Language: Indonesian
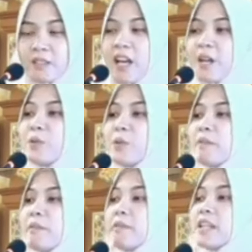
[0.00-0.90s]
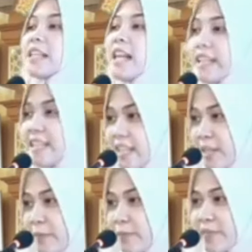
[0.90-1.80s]
tanggung 5 menit
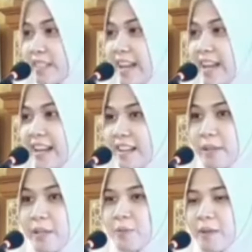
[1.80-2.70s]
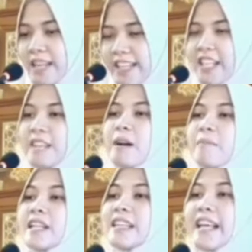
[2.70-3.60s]
lagi alarmnya dirubah lagi
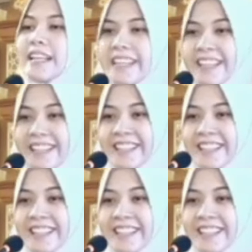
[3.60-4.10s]
5 menit lagi